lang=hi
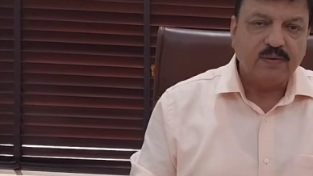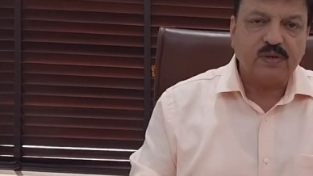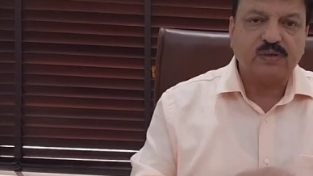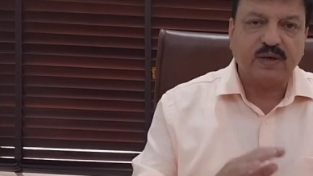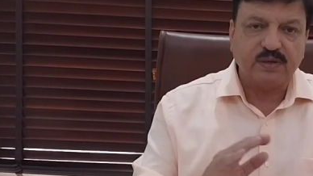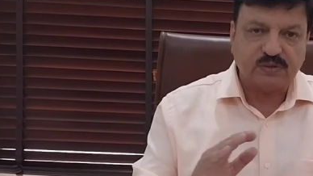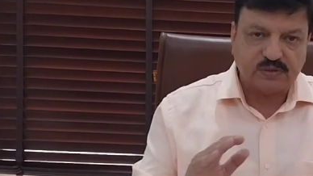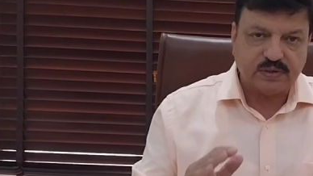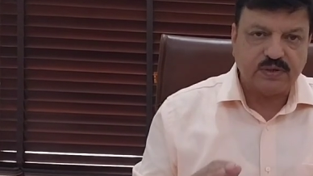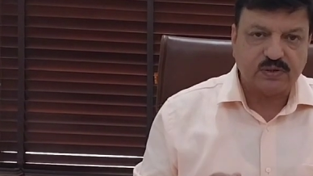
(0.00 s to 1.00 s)
ये सारी
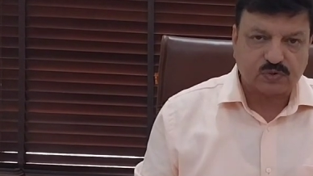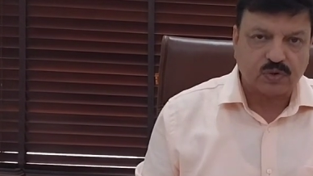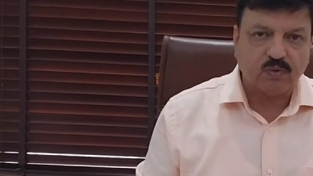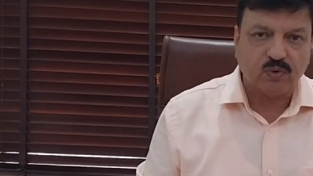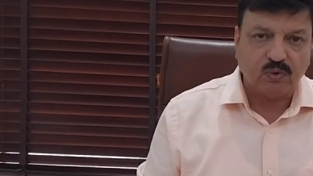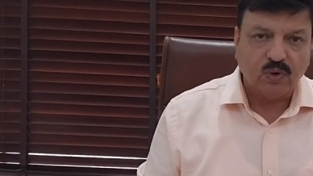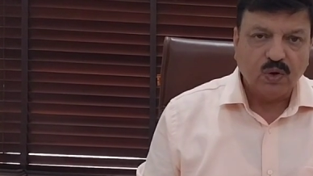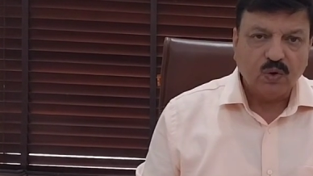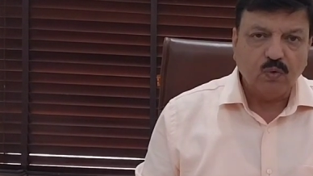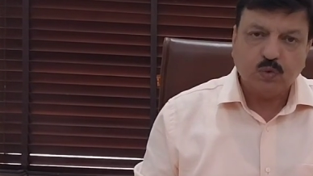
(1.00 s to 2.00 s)
चीज़ें डिस्टर्ब हों
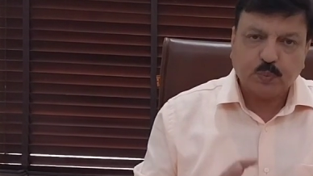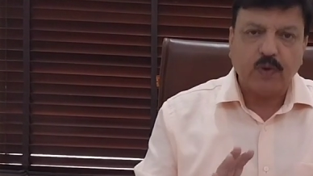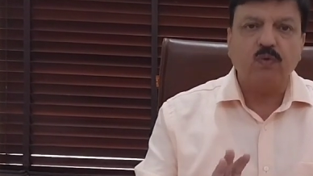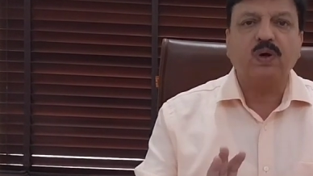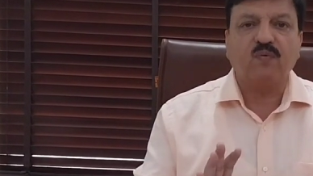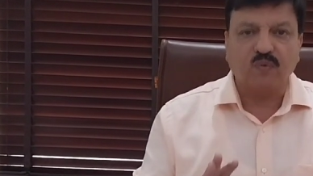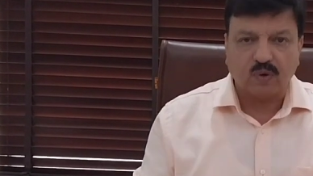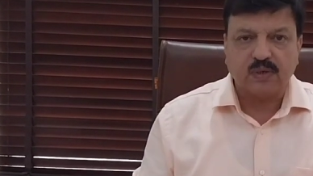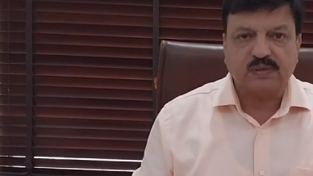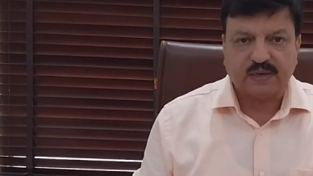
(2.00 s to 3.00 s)
उस पर उनका
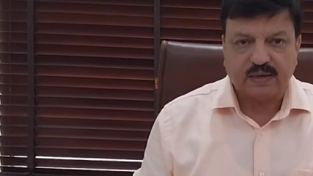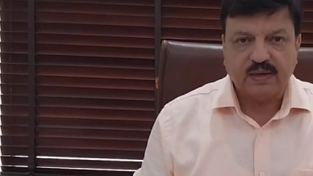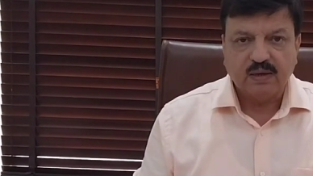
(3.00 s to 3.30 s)
फोकस है